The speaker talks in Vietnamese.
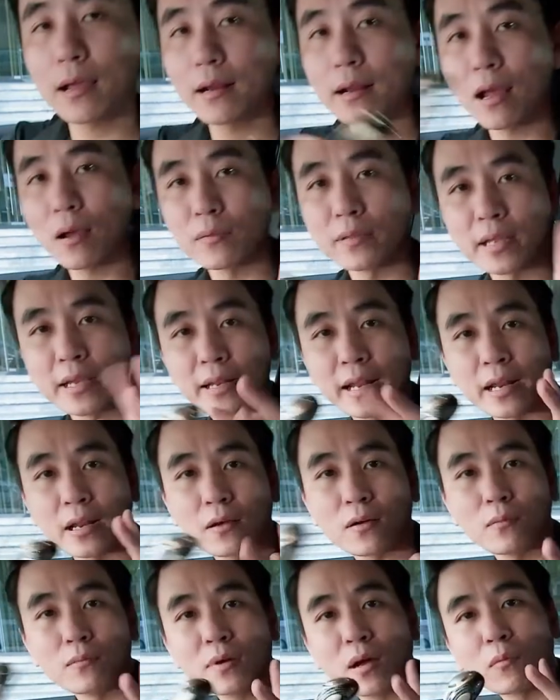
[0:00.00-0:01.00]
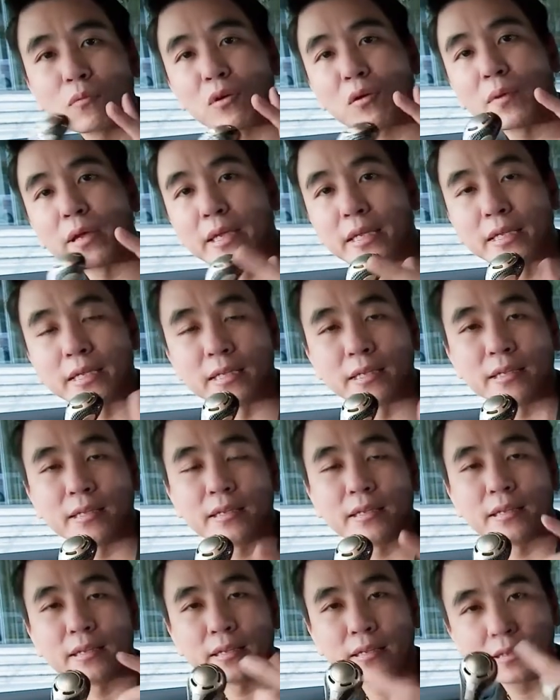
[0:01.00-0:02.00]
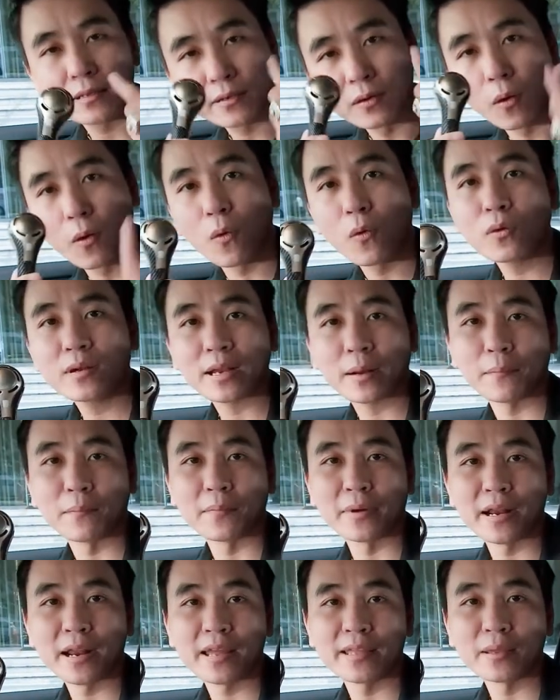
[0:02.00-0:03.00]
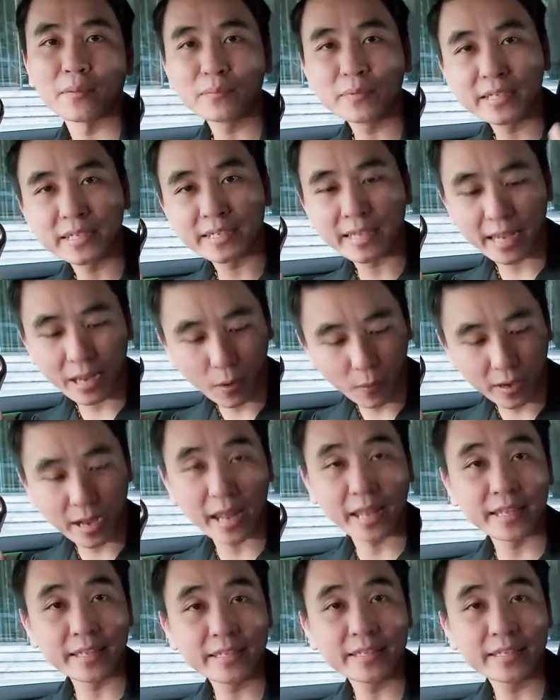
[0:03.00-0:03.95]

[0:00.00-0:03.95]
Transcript: cái nào thì cái này nó cũng không có bị đổ cầm ra giống như cái hồi nãy